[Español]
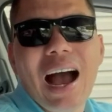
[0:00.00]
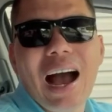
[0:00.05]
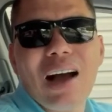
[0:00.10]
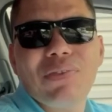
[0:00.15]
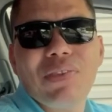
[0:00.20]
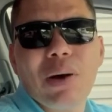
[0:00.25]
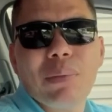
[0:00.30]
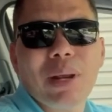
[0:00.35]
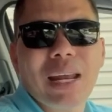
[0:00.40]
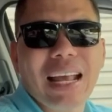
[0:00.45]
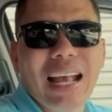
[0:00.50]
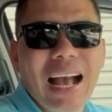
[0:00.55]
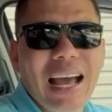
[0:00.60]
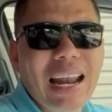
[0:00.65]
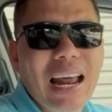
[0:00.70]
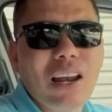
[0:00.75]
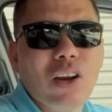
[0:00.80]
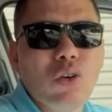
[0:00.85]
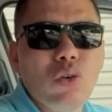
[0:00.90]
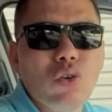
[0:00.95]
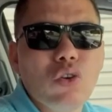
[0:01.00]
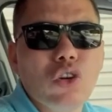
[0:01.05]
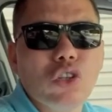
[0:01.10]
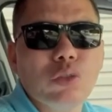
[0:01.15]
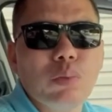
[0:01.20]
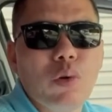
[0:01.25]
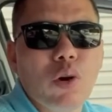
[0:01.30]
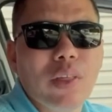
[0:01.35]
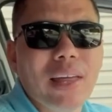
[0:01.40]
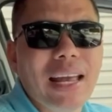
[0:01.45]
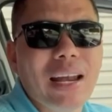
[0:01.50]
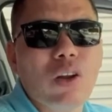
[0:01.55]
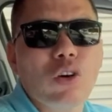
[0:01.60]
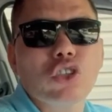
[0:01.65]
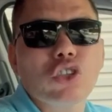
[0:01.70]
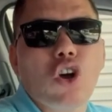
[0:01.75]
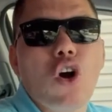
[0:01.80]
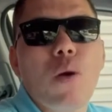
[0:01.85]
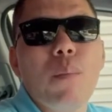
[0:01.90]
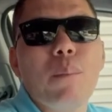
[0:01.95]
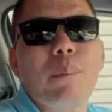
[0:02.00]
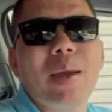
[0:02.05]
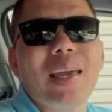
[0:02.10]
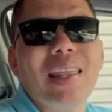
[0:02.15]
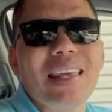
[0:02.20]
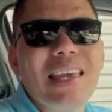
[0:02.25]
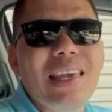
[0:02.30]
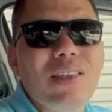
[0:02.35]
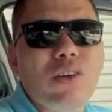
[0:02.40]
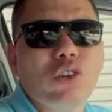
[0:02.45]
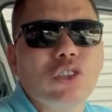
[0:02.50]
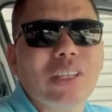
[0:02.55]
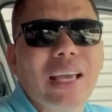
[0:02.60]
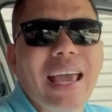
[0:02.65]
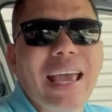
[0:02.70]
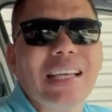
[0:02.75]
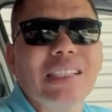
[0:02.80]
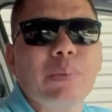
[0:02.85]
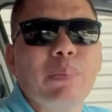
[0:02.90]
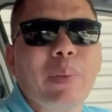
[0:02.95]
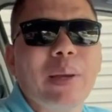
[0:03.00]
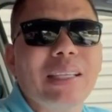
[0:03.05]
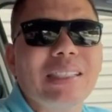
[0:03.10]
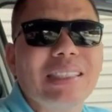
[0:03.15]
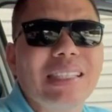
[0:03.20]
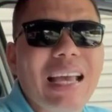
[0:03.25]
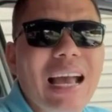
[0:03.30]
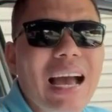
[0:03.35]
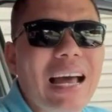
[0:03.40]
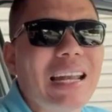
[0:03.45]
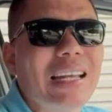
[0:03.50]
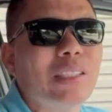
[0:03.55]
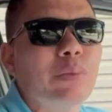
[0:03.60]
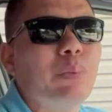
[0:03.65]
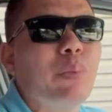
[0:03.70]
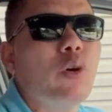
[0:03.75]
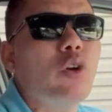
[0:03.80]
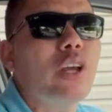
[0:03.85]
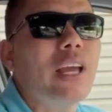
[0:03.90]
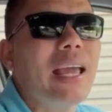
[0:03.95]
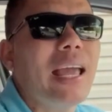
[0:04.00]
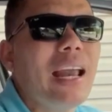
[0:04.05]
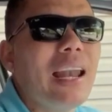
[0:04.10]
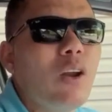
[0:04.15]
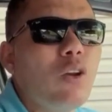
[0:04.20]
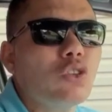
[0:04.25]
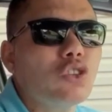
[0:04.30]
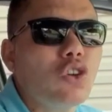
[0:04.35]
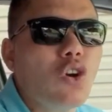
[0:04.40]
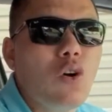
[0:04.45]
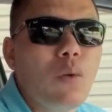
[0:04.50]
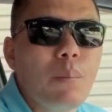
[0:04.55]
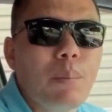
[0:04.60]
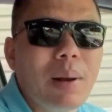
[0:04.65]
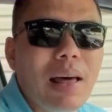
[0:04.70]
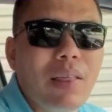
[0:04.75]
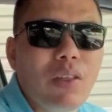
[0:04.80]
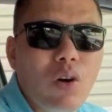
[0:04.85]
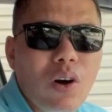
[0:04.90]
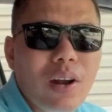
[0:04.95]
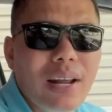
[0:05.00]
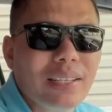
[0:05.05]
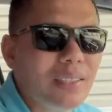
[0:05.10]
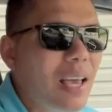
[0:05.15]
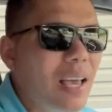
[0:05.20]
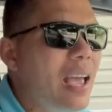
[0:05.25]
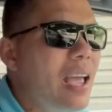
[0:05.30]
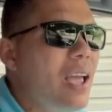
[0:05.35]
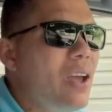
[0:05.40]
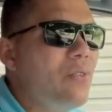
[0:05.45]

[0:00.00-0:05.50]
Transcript: a fabricar algunos modelos con pedidos especiales porque los compradores